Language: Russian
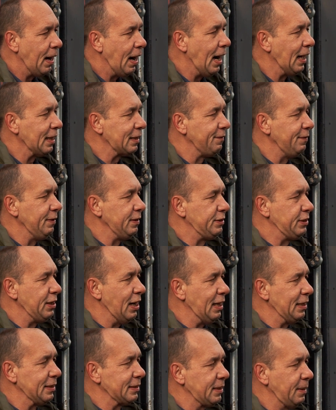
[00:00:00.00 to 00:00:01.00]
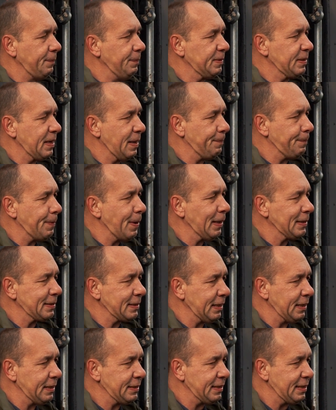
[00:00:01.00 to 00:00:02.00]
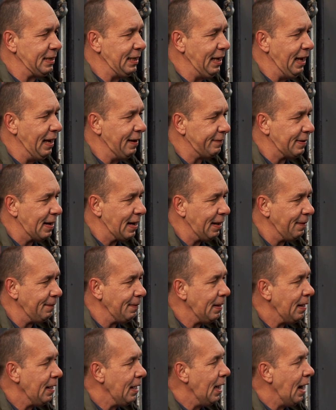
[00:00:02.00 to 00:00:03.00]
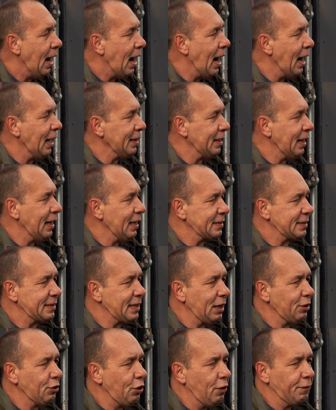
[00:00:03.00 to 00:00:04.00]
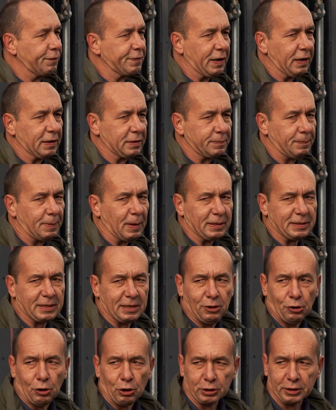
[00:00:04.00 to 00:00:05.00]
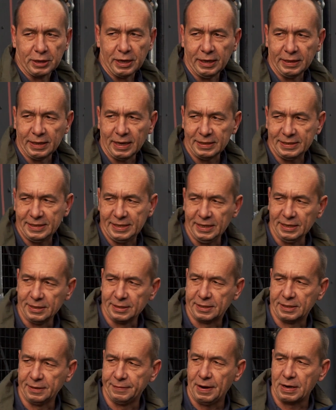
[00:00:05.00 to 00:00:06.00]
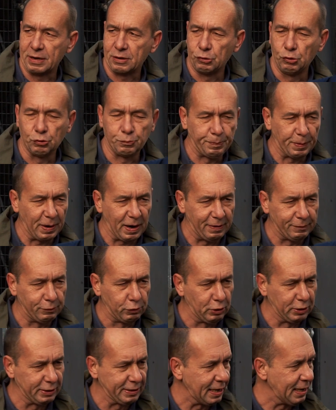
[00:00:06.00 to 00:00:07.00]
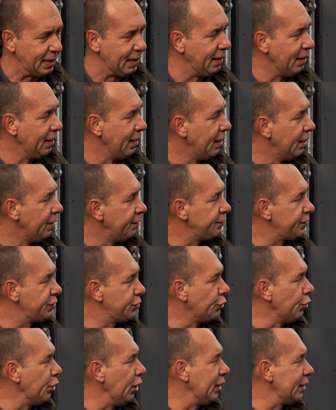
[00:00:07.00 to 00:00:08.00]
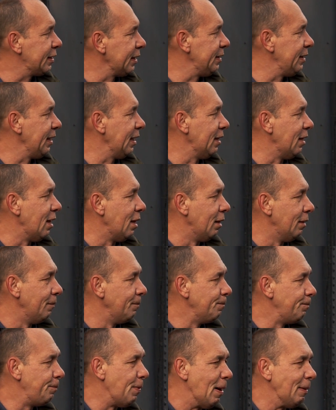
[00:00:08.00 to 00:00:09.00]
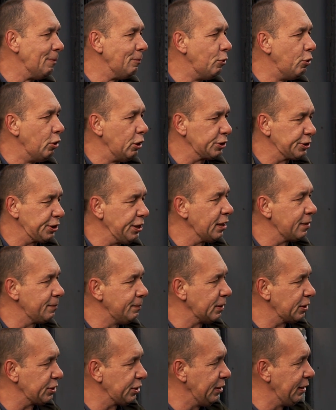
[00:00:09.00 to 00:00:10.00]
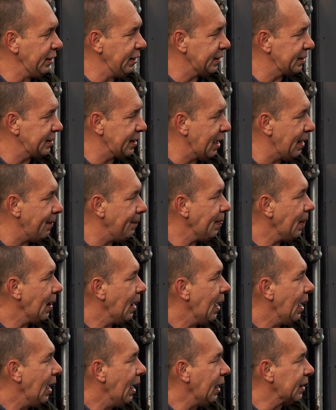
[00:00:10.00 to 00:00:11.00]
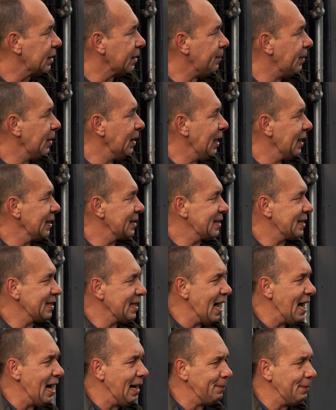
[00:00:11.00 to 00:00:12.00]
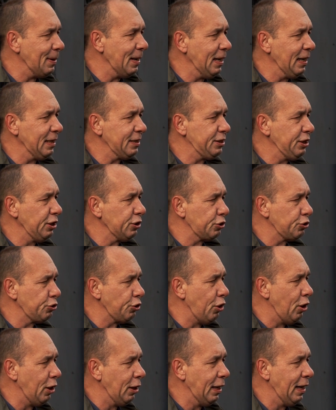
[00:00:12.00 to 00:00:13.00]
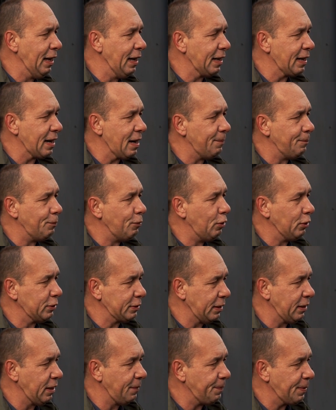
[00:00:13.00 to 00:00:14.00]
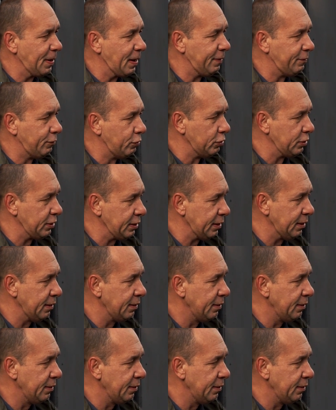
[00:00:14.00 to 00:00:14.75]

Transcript: отвечал за безопасность слева, а на остановках с масленкой носился вокруг паровоза, все это делал помощник машиниста. Это была самая тяжелая работа на паровозе.